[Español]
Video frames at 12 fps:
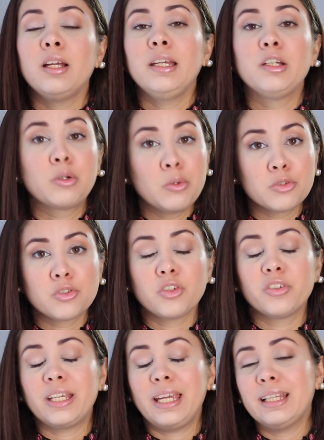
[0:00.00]
incluso
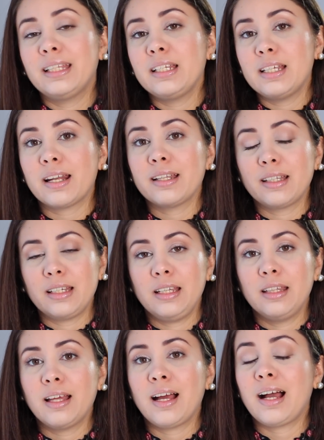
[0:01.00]
donde él tenía
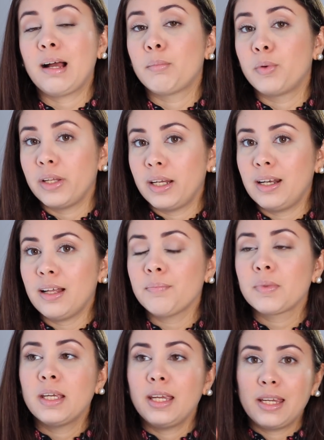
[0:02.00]
retenida a Morela
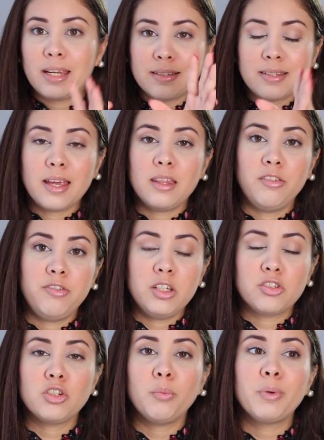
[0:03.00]
en ese
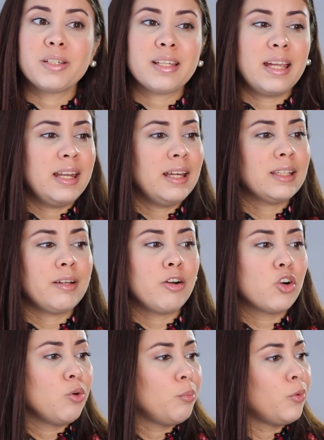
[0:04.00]
edificio, pues él
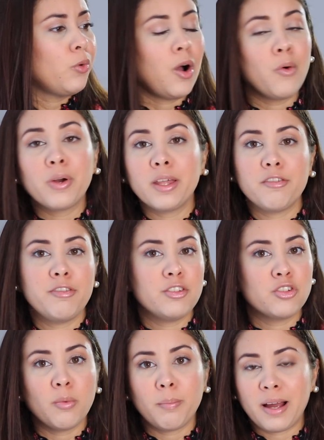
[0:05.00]
estaba como a un
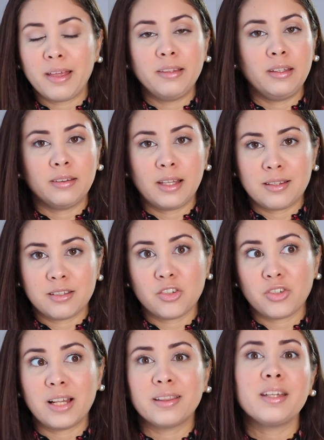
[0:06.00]
edificio más de distancia,
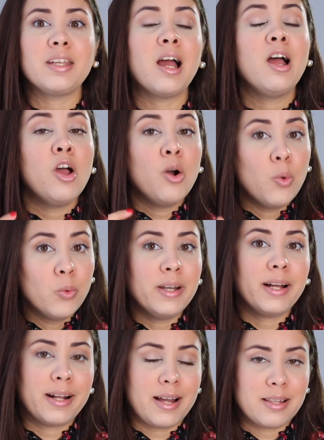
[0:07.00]
o sea, él tenía
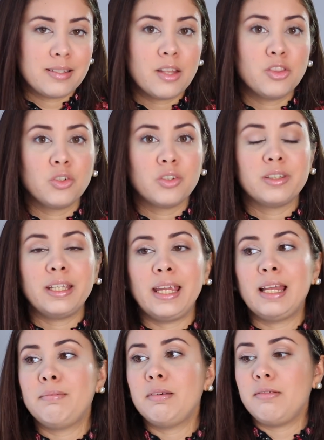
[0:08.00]
una casa donde
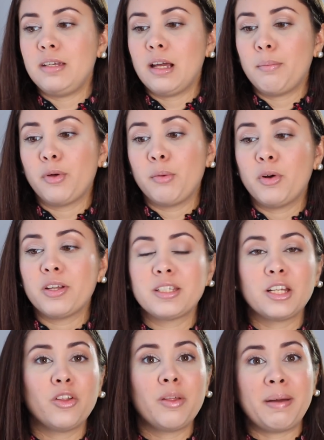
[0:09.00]
él vivía, podemos
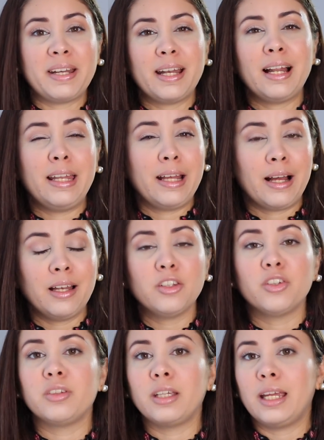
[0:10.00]
decirlo de manera legal,
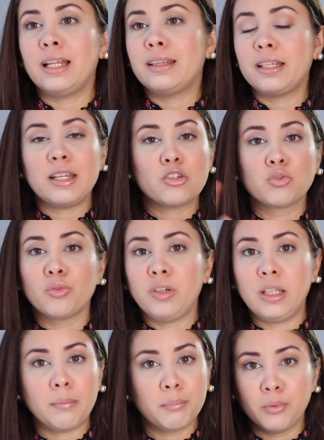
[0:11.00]
donde él tenía su
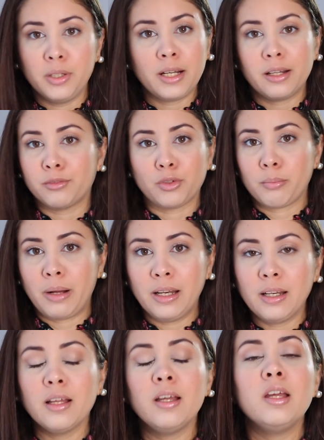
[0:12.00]
vida pública
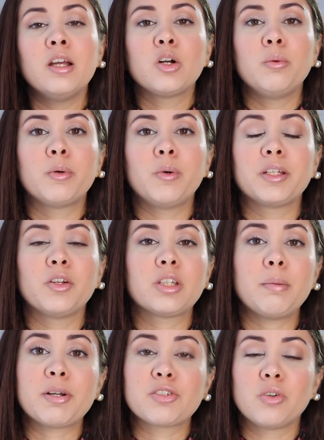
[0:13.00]
normal como cualquier
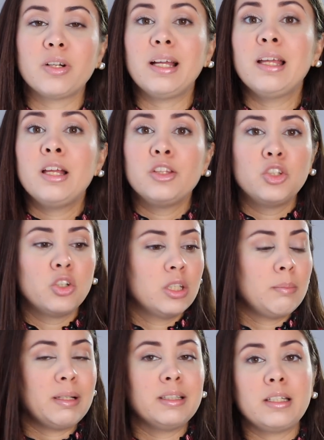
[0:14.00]
otra persona,
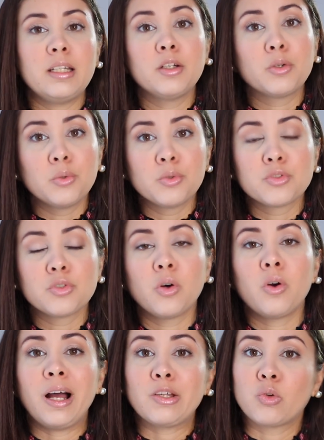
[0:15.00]
donde mantenía
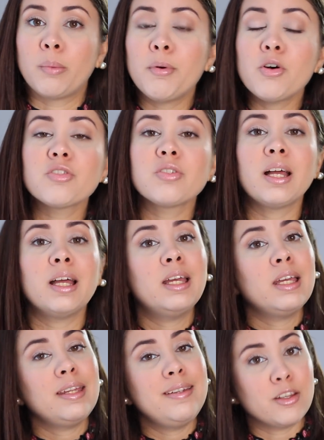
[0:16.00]
incluso a su esposa
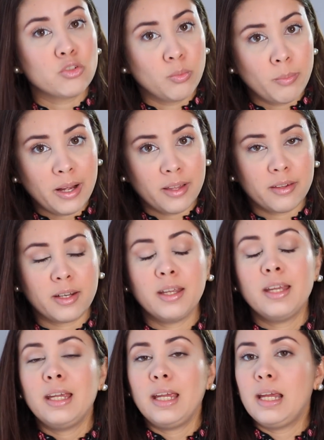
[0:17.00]
y a su madre.
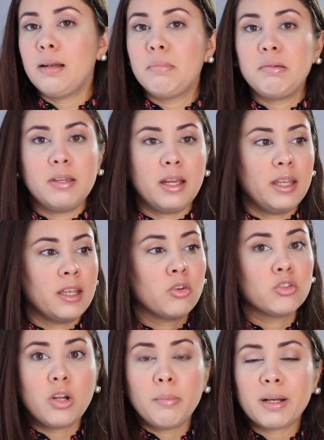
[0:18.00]
Él vivía en
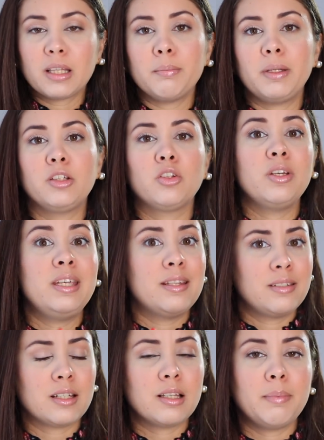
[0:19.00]
otro departamento y
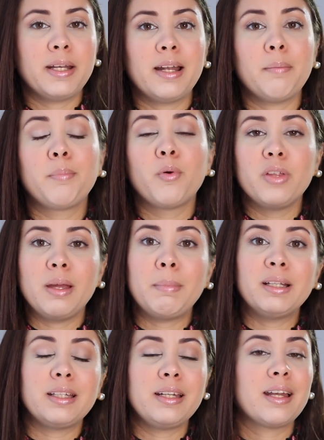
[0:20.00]
de cierta manera podía
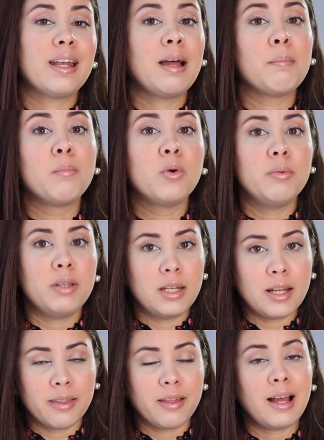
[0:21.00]
mantenerla muy
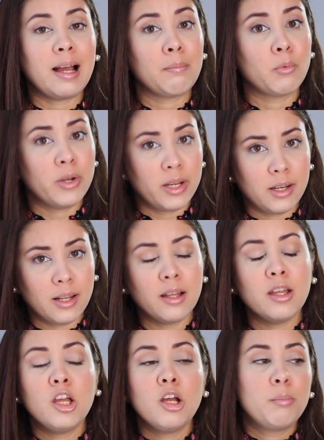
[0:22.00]
vigilada a Morela
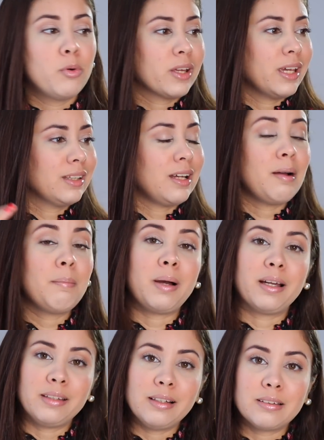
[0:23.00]
porque estaban
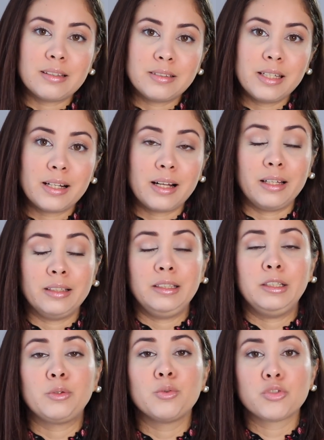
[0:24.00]
bastante cerca.
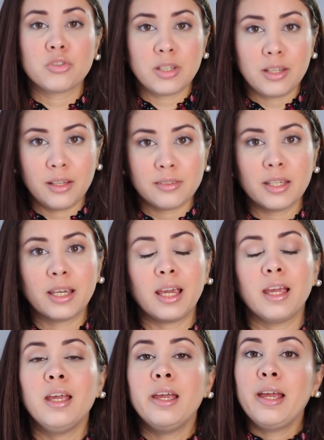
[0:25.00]
Incluso se dice
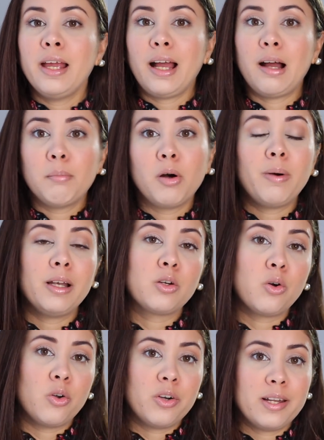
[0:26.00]
que ambos
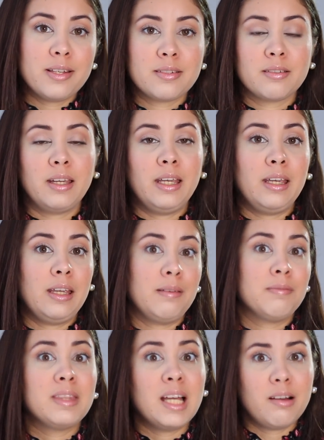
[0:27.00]
balcones
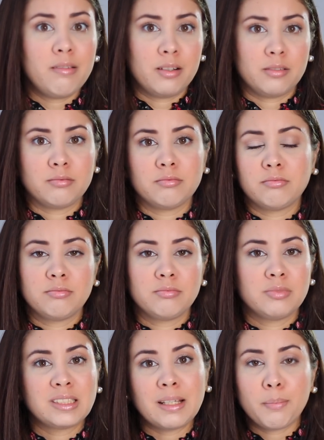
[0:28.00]
eh, daban,
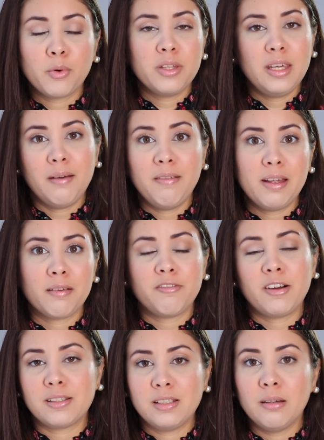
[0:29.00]
se podía ver
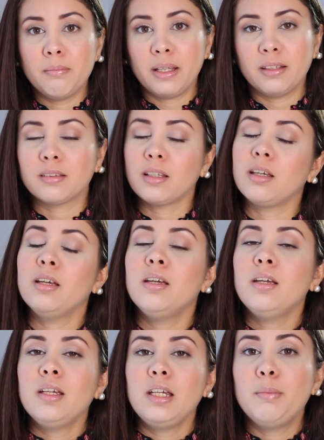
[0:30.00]
fácilmente
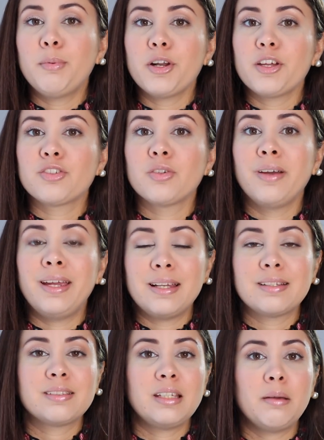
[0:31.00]
y por eso
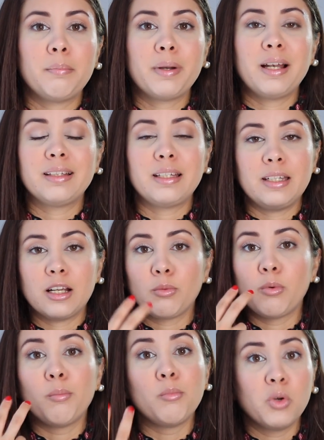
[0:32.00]
él siempre la tenía
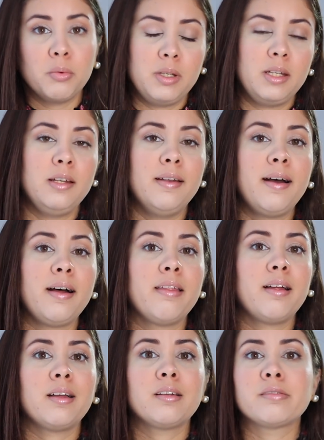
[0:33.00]
como muy
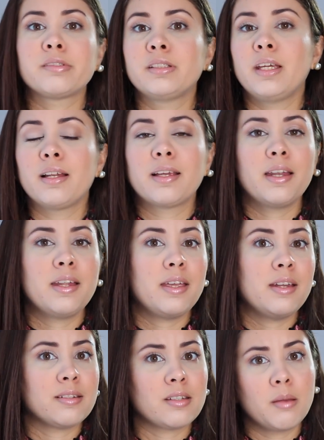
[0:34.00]
vigilada. Si él quería
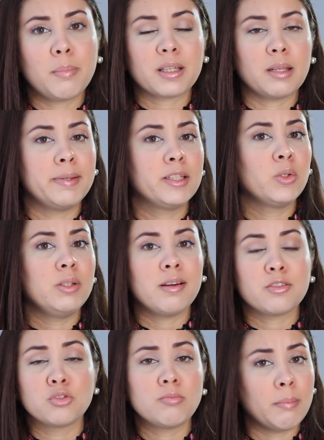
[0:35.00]
ir a ese departamento
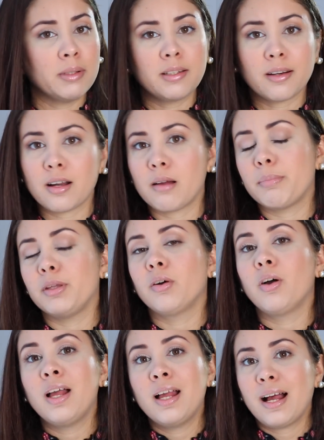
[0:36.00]
iba sumamente
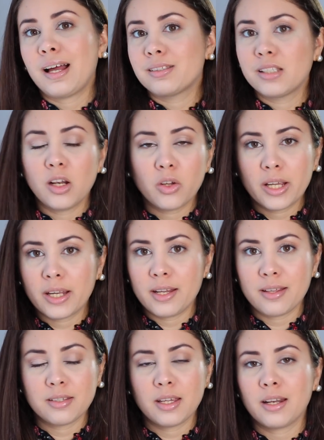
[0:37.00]
rápido, hacía lo que
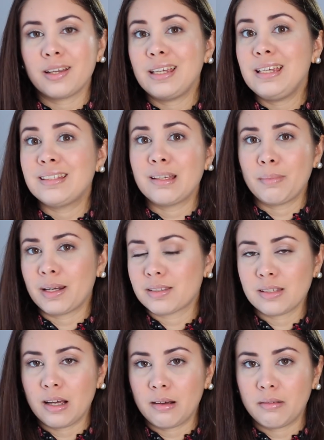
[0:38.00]
quería hacer y se
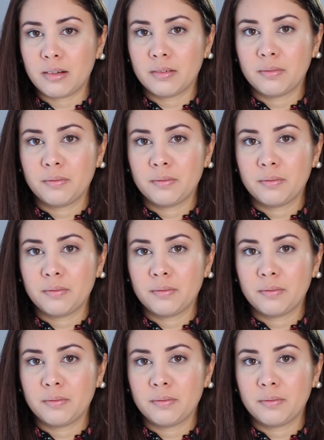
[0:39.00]
marchaba.